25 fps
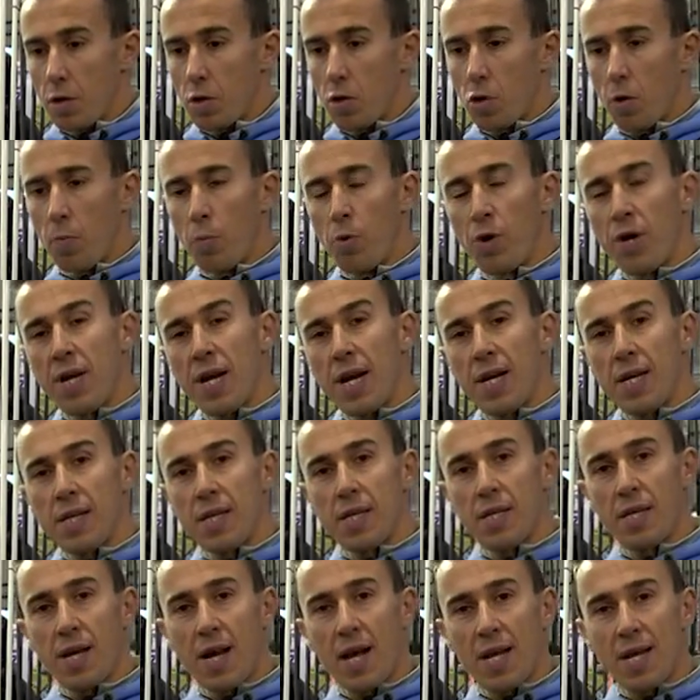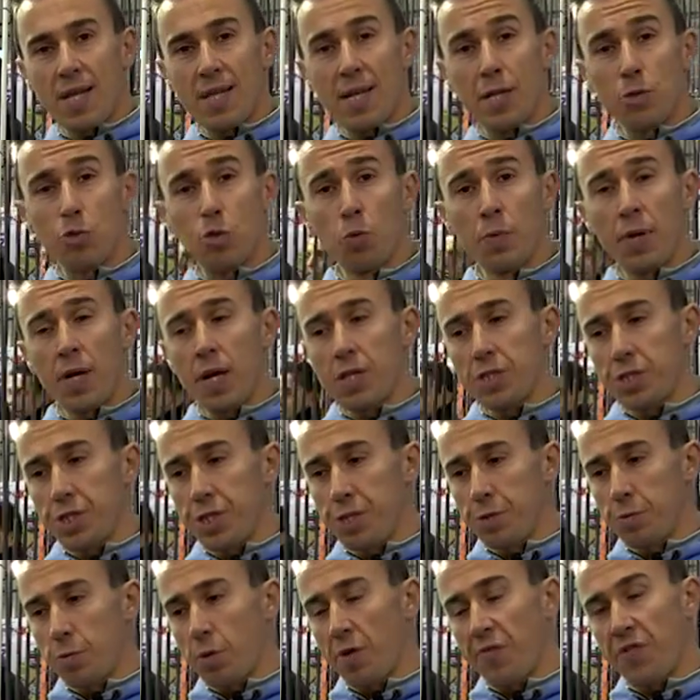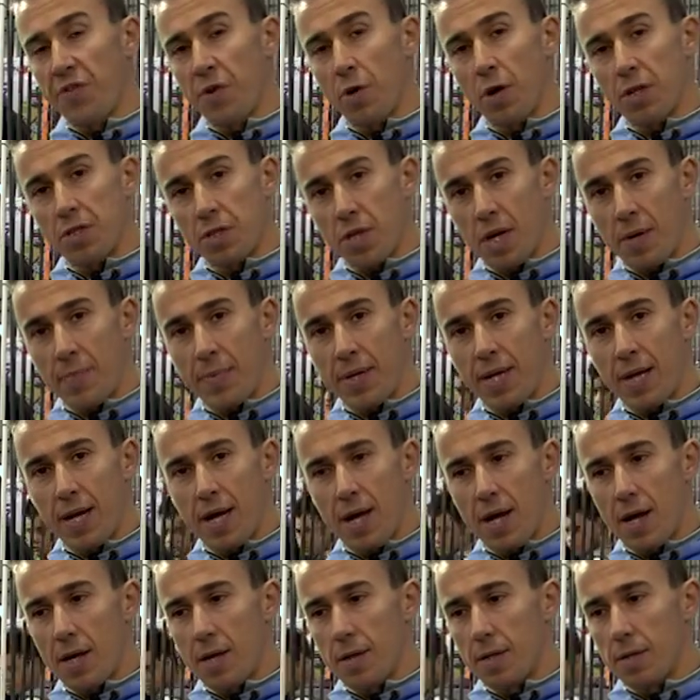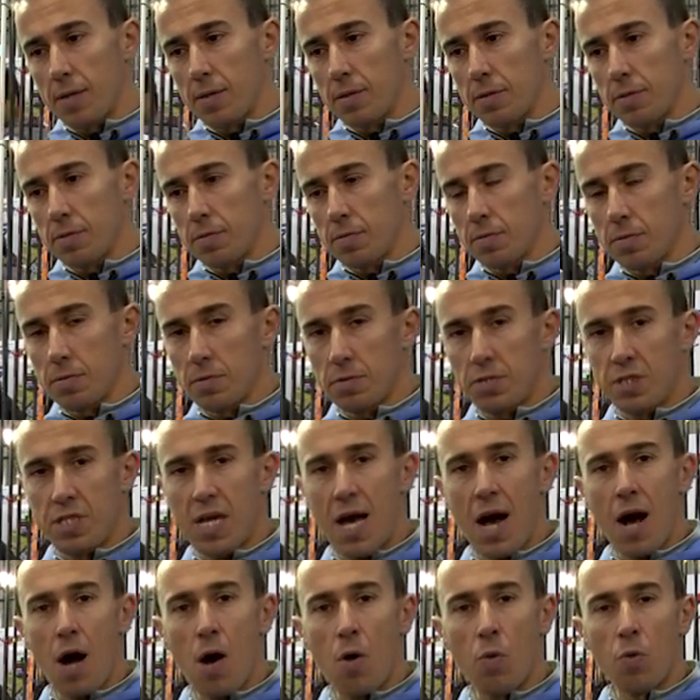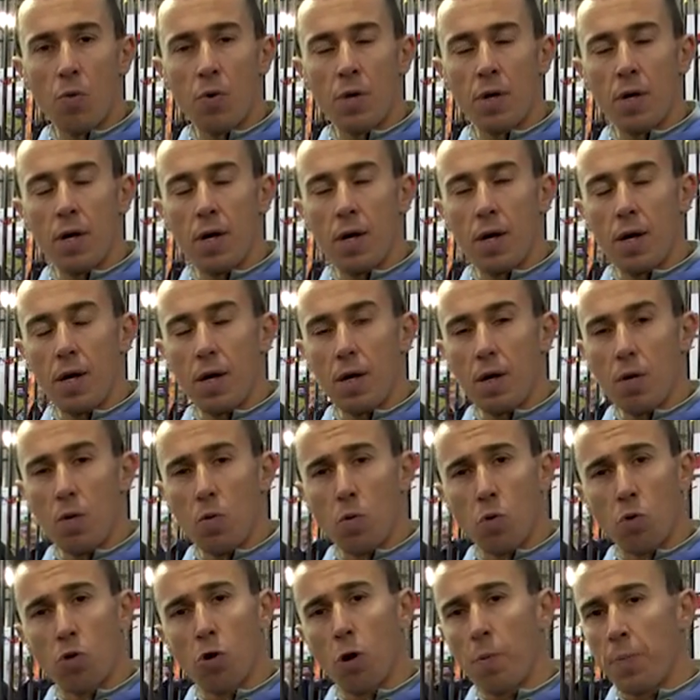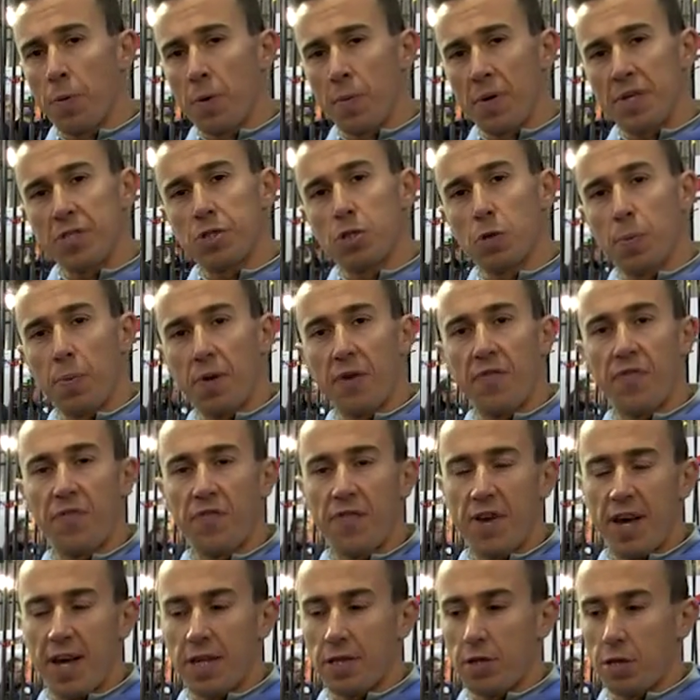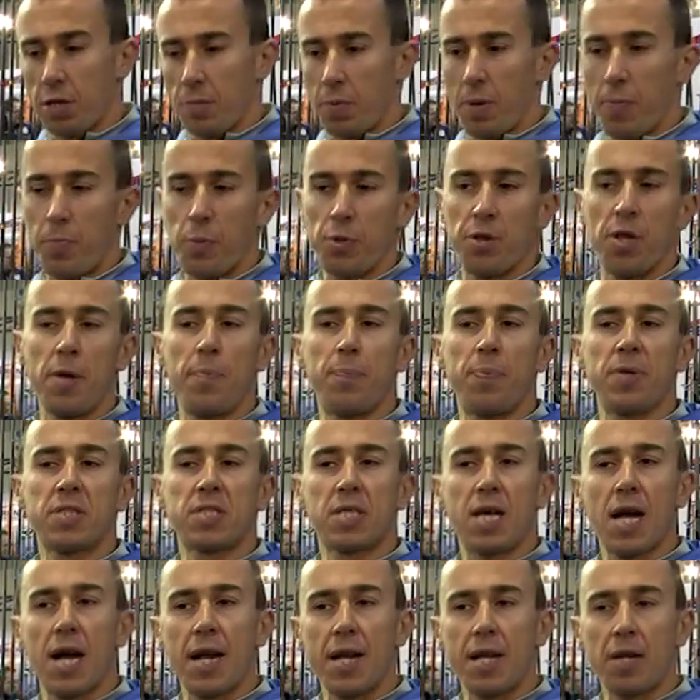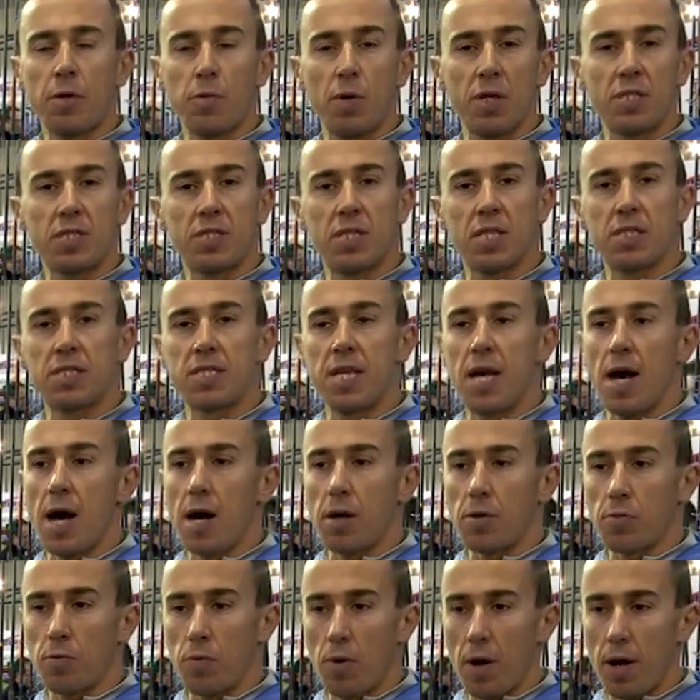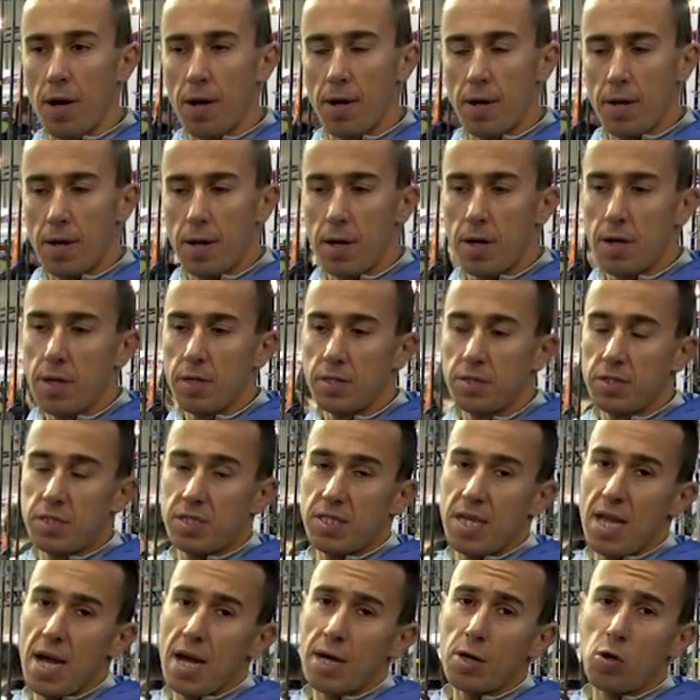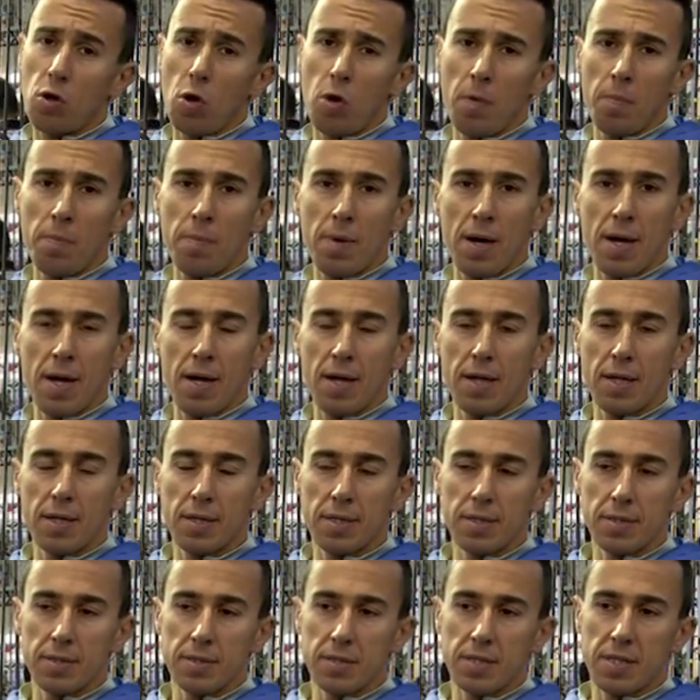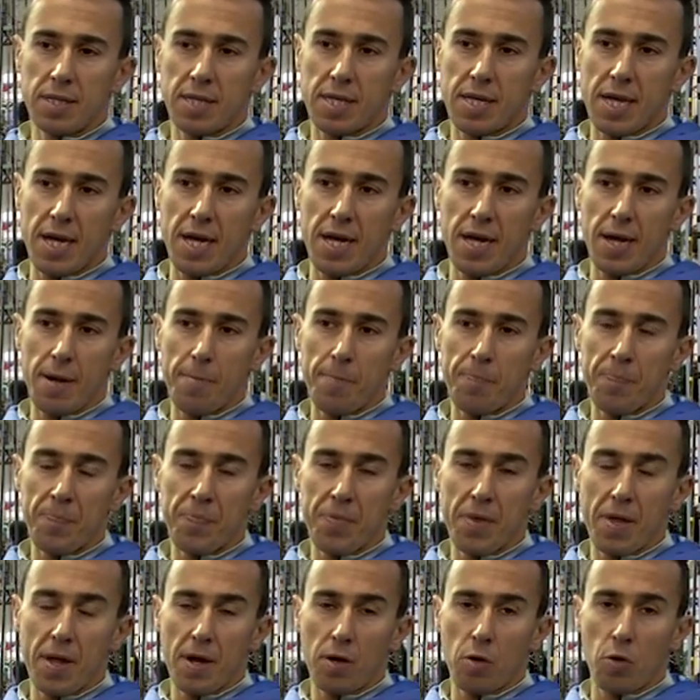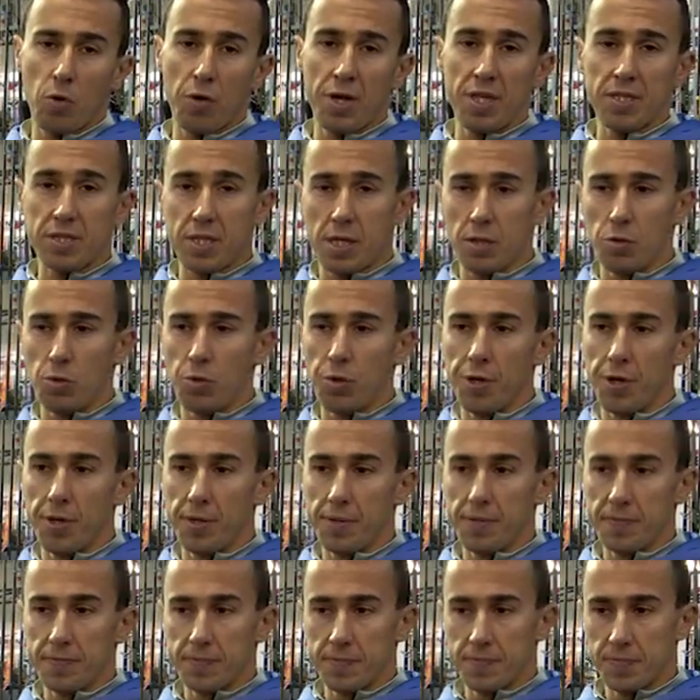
Comuninelli d'Italia dal 2005 fino a 3000 si ha un, un compromesso perfetto per poter pescare in qualsiasi acqua, sia a gomma che con esche dure.